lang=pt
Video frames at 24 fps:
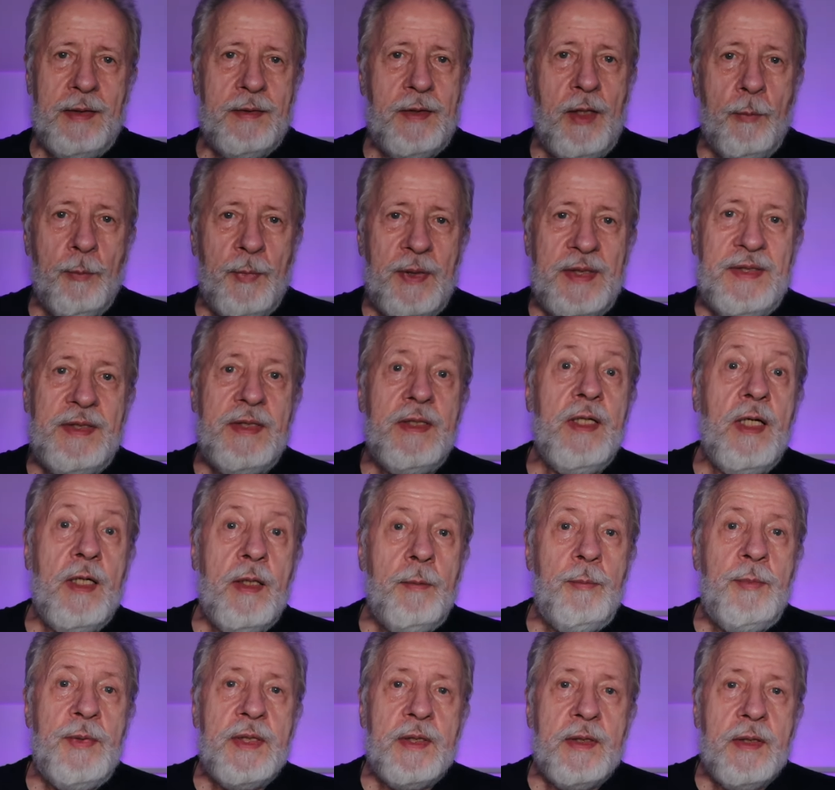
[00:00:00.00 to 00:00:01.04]
tem uma
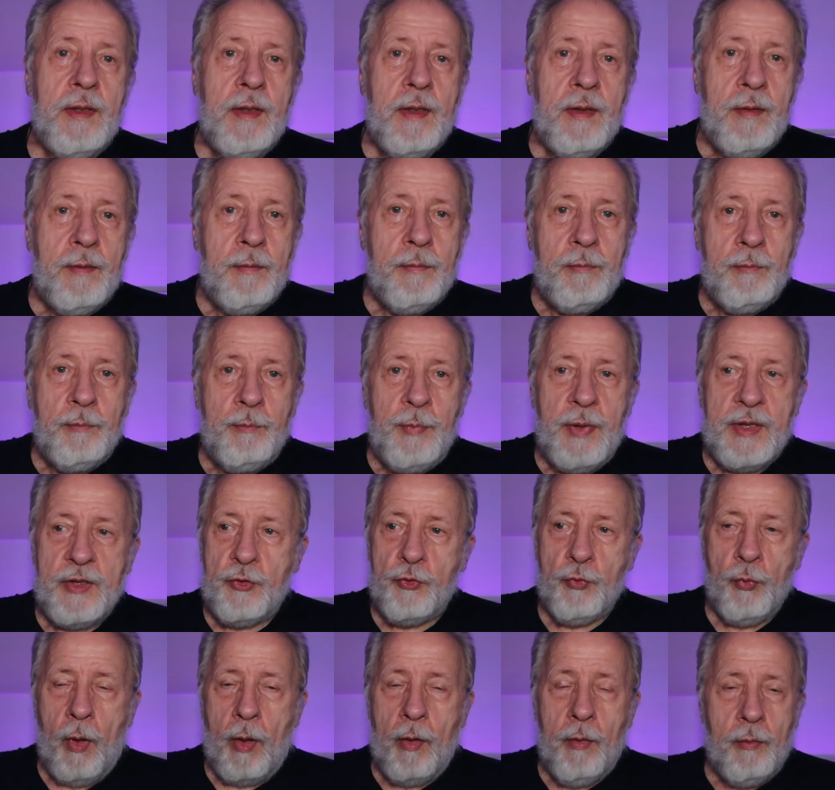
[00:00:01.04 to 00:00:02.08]
dinâmica
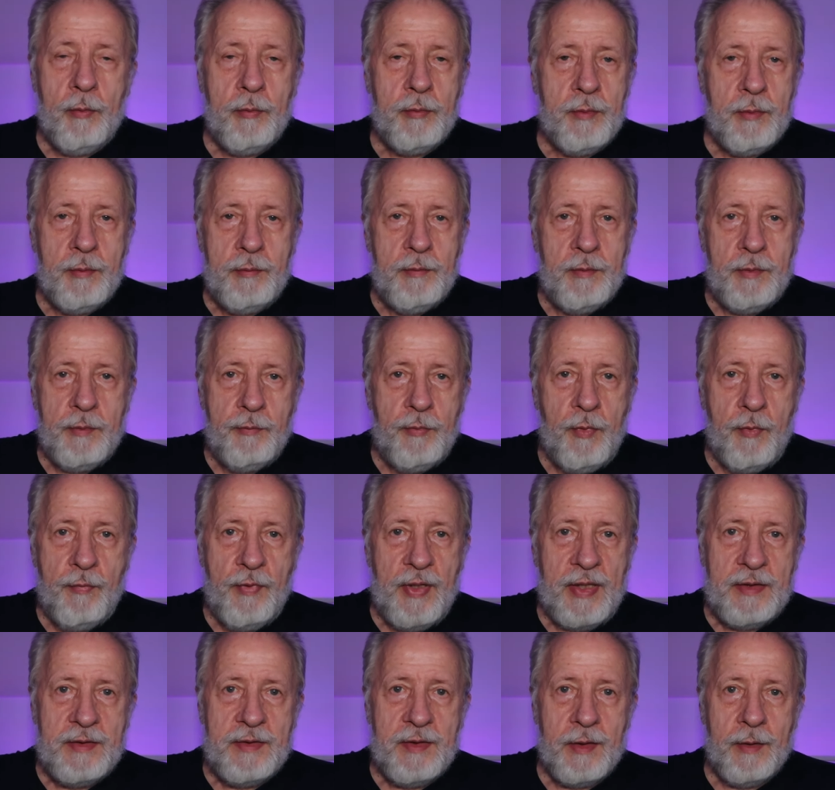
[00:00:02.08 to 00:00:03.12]
pessoal de
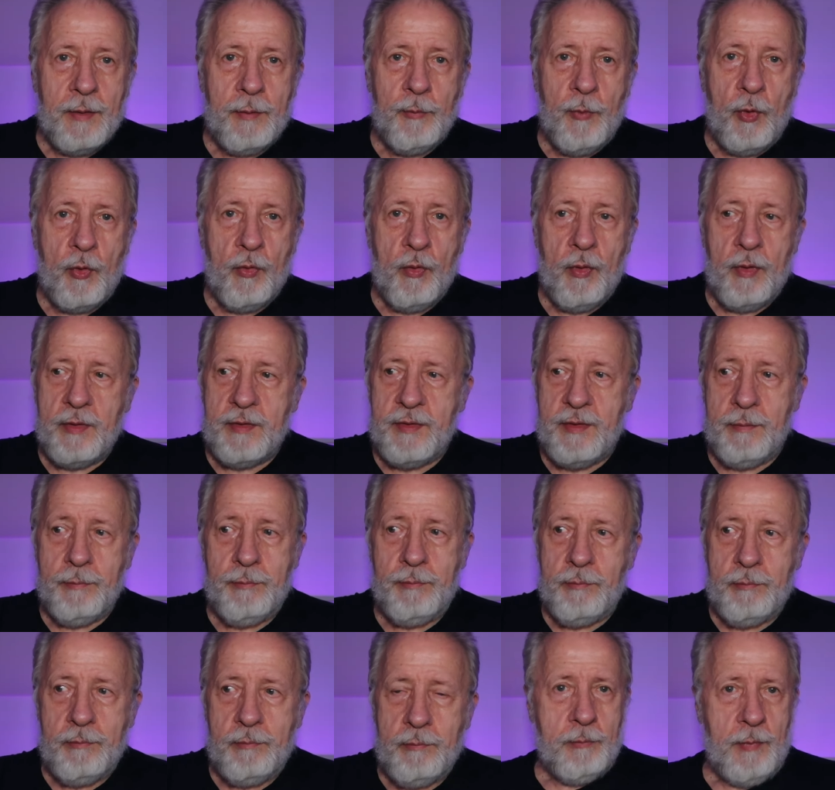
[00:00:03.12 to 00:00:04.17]
vivência amorosa